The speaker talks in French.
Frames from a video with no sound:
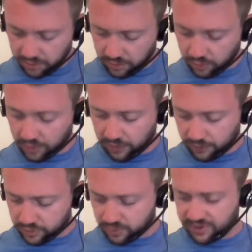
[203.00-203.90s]
donc là,
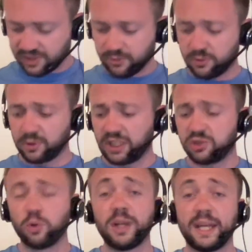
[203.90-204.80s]
franchement, c'est du flocage
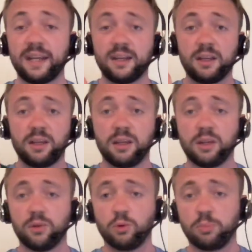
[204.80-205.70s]
collé.
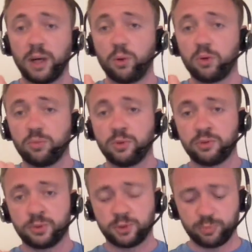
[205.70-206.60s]
Donc malheureusement,
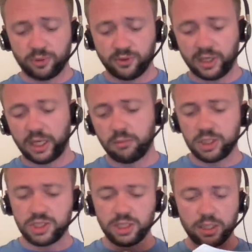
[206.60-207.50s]
je pense qu'à la
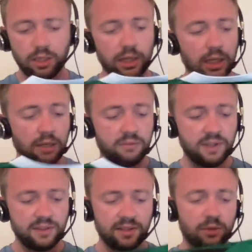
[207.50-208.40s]
machine à
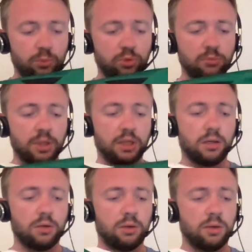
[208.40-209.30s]
laver, ça, au premier,
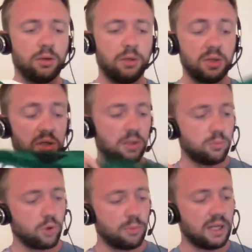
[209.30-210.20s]
euh,
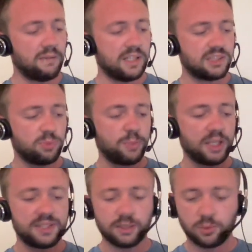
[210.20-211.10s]
premier lavage, ça peut
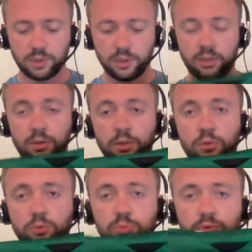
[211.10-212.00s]
partir. Donc
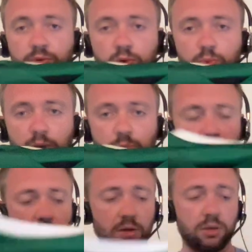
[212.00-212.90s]
le, sponsor Superboc.